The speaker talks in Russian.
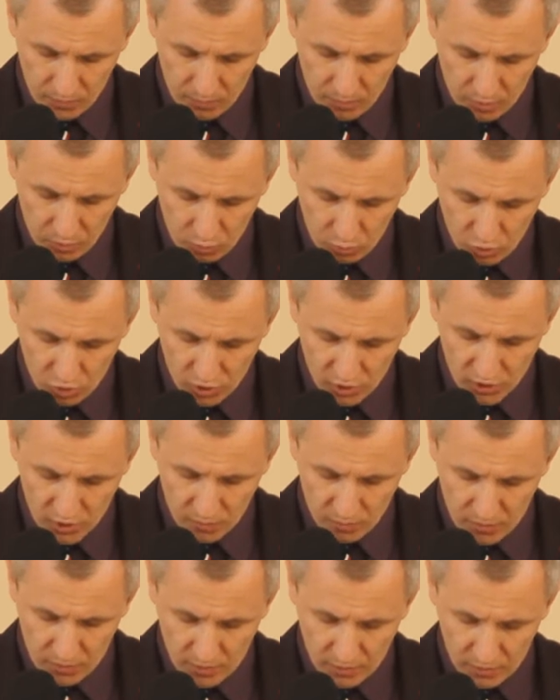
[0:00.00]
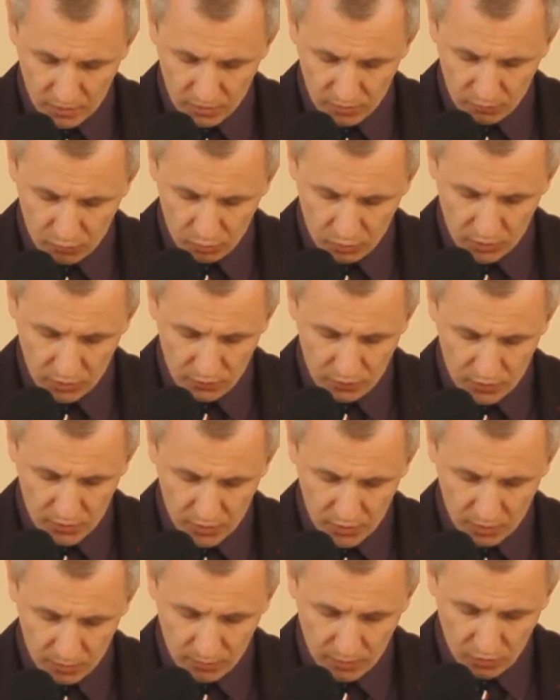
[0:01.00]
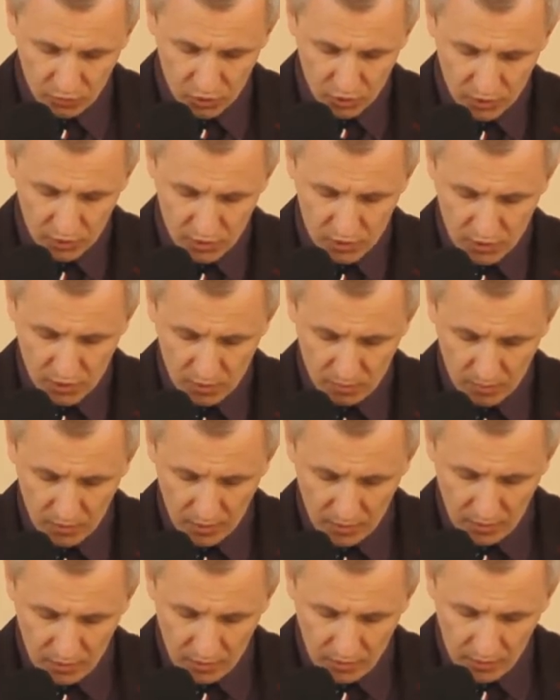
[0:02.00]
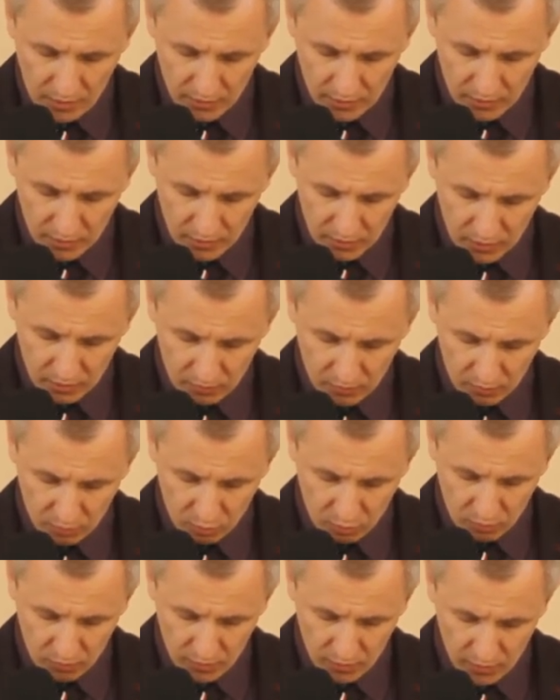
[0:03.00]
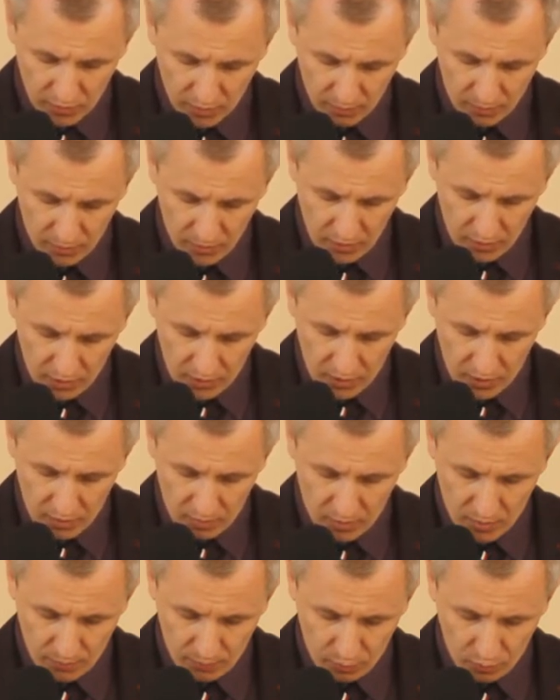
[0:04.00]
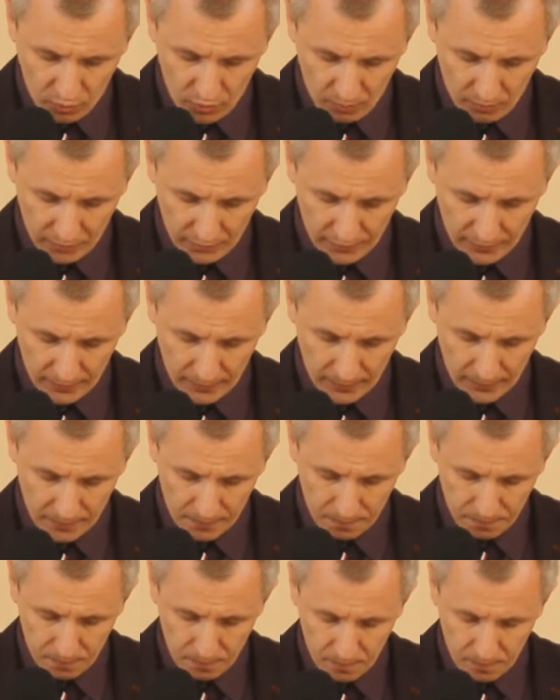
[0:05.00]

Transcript: Ибо ужас объял его и всех бывших с ним – от этого лова рыб, ими пойманных.